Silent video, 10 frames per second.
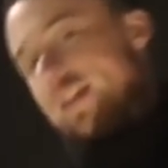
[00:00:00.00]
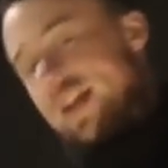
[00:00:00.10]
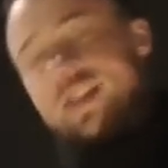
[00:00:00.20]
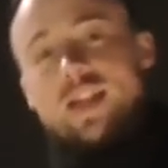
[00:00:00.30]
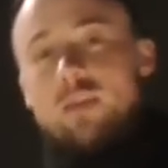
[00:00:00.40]

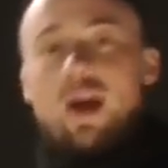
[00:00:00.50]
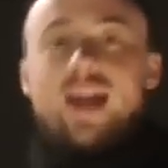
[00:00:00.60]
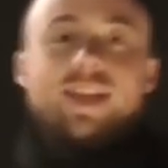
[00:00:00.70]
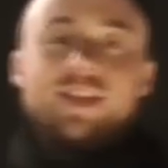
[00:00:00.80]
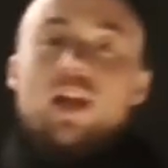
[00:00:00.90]
das Thema
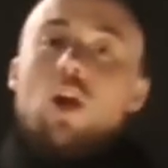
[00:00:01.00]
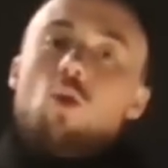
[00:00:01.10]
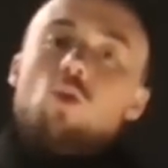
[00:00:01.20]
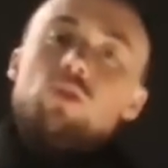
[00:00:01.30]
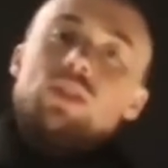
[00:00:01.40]
reden
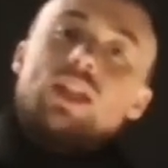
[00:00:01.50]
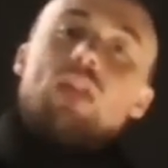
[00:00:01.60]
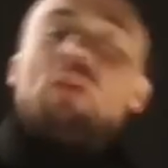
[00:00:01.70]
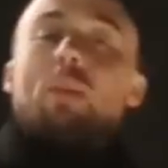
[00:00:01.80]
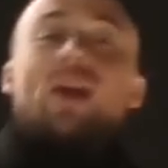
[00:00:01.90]
und
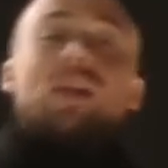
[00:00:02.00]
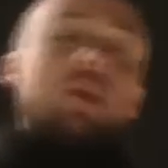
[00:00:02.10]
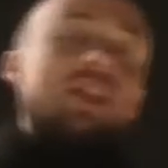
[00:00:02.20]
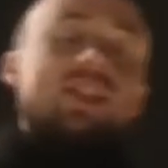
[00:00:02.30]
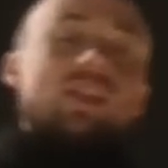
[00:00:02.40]
vermeide am
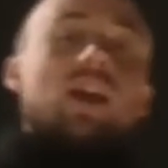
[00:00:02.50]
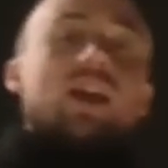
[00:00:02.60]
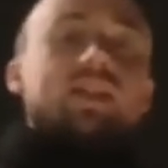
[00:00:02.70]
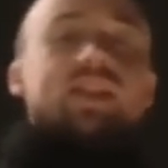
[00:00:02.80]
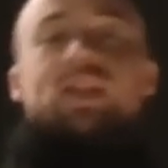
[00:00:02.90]
besten
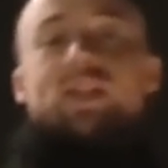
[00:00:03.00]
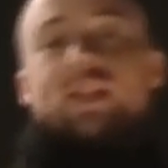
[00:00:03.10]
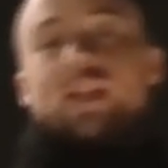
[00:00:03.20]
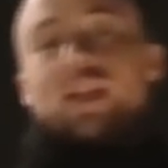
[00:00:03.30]
die